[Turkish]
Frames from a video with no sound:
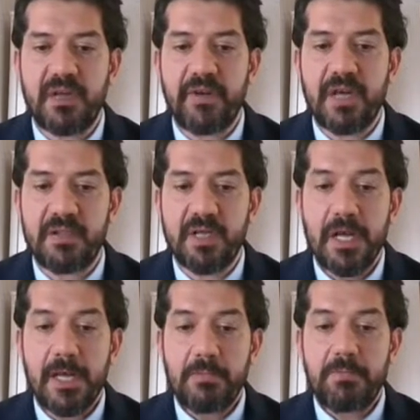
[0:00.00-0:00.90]
Fakat
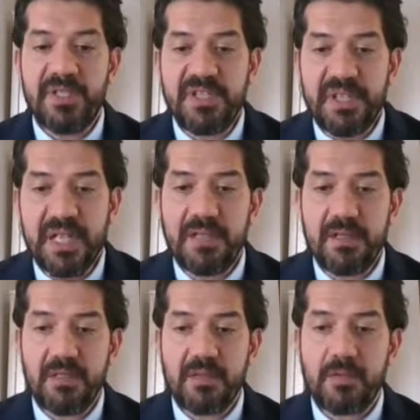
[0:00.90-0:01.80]
bizden
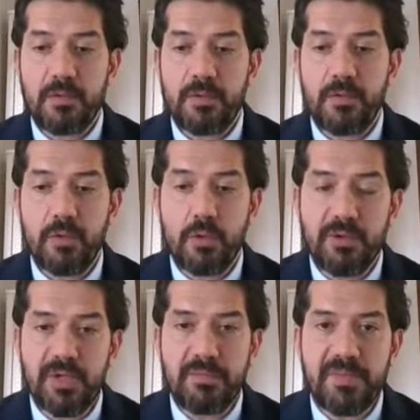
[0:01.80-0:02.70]

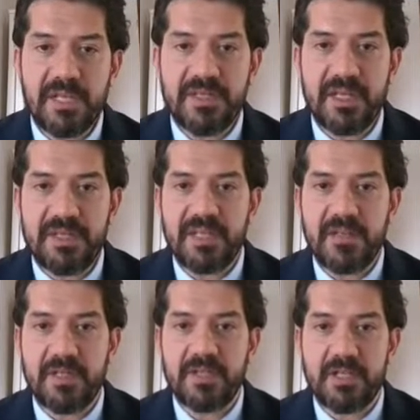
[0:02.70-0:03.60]
onların biraz daha
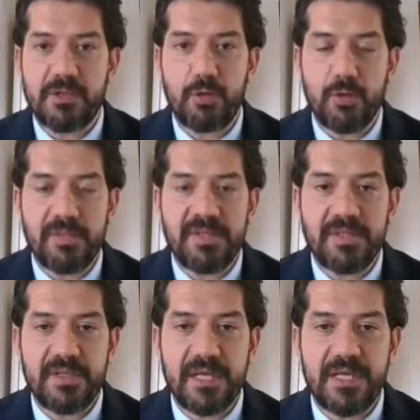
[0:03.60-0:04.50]
dezavantajlı
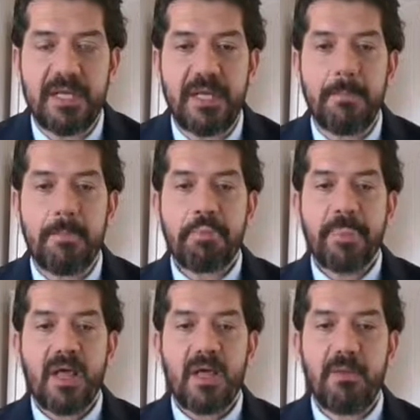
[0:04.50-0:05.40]
olmasının nedeni
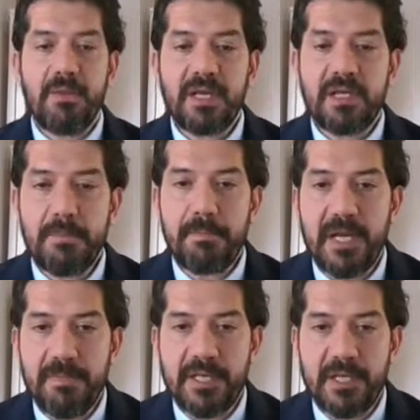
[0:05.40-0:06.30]
e, Amerika'da
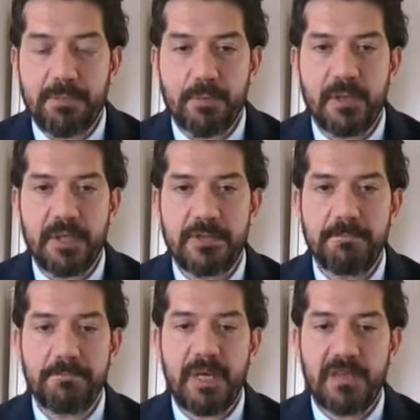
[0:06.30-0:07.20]
buyback yapıyorlar.
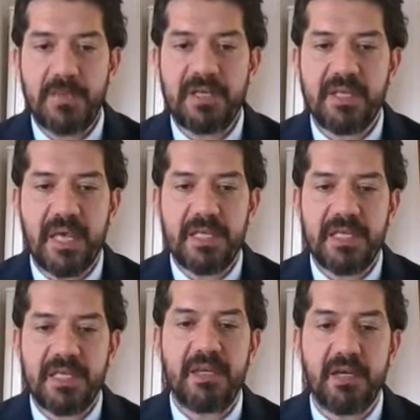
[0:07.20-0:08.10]
Buyback yani
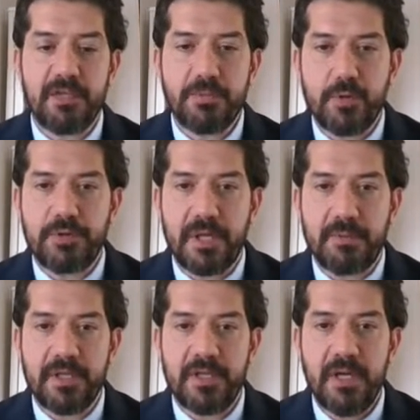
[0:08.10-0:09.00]
geri alım
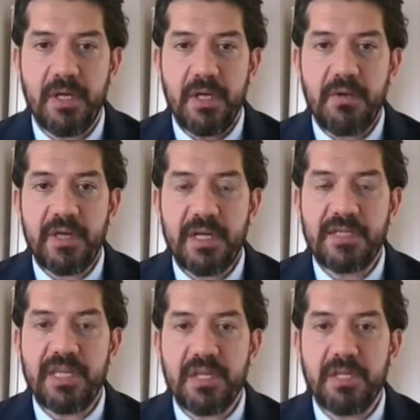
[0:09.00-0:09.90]
programları. Fakat
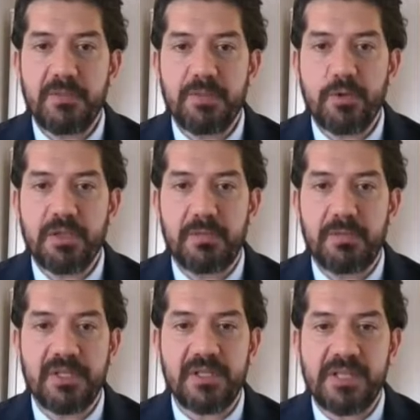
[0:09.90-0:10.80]
geri alım
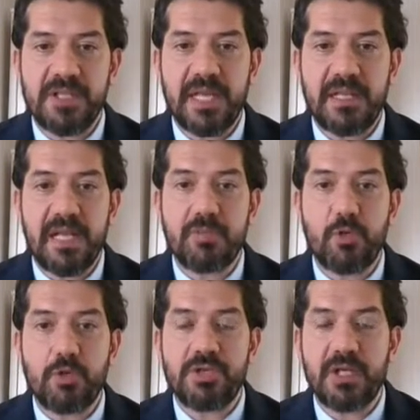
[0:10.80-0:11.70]
programlarını şirketler
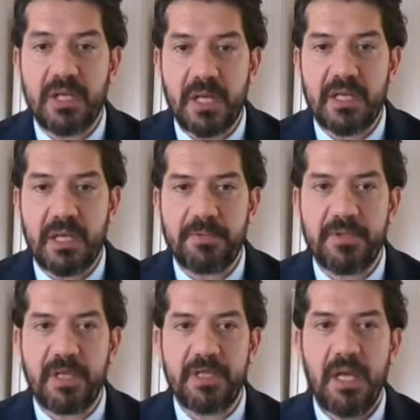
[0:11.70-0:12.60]
borçlanarak
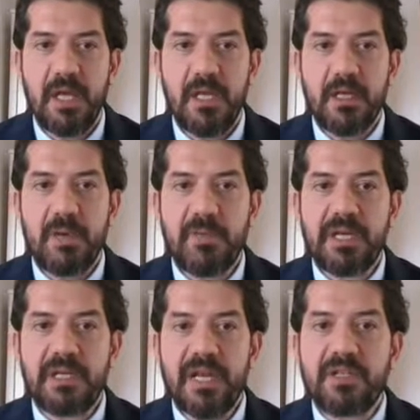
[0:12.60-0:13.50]
yaptılar.
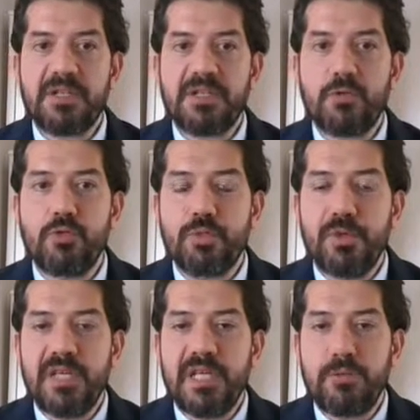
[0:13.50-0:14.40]
Amerika'da yaklaşık
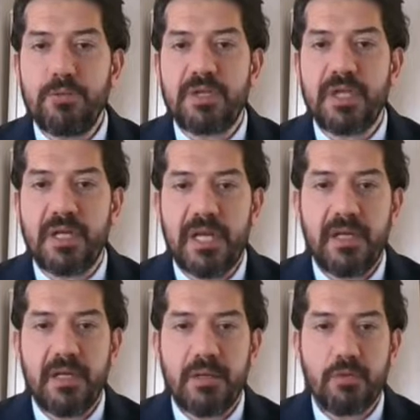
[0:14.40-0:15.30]
3700
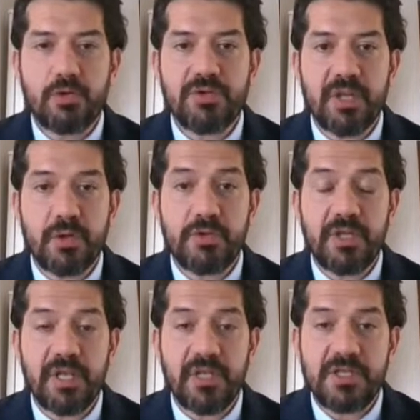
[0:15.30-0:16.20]
tane borsaya
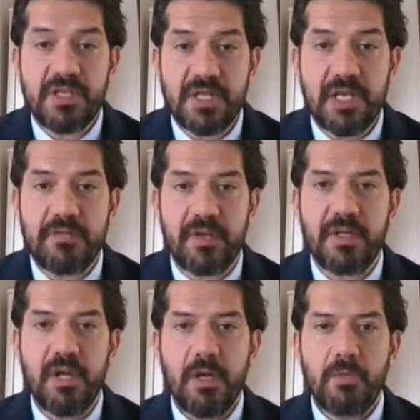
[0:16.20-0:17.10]
kote şirket var.
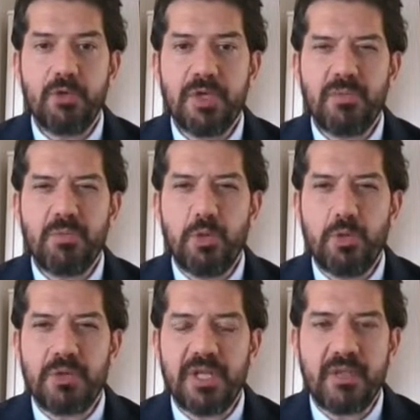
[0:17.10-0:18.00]
Bunların
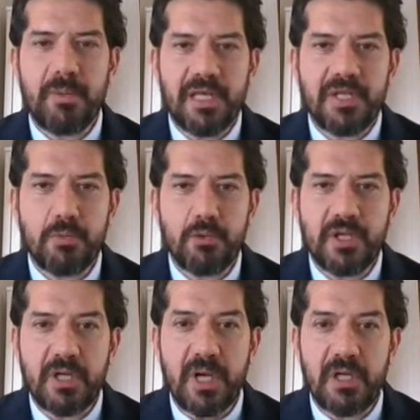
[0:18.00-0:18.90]
büyükleri belki
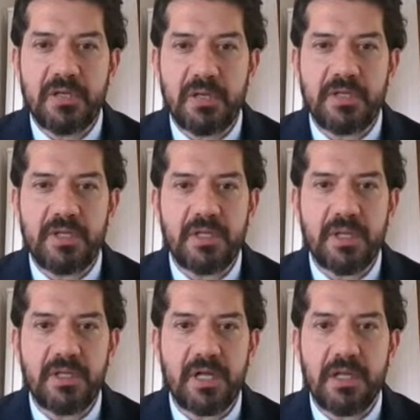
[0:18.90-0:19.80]
bunları kaldırabilir
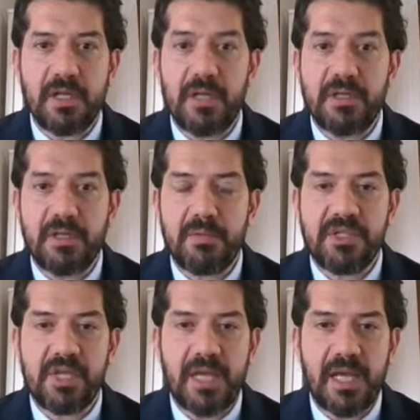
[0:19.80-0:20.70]
ya da
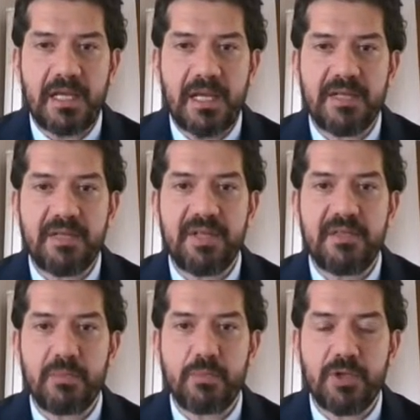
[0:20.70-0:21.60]
kaldıramayacağı yerlerde
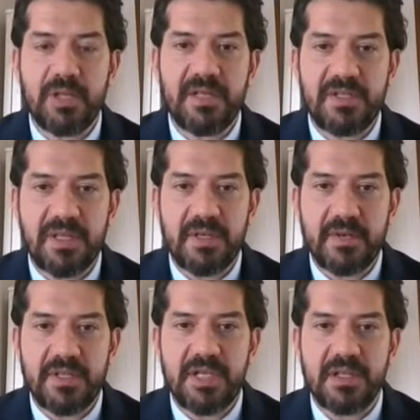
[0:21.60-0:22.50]
devlet bunlara destek
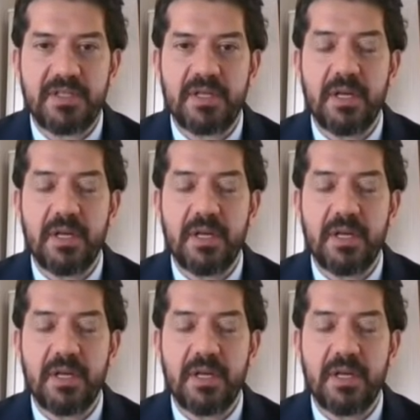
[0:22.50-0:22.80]
verecektir.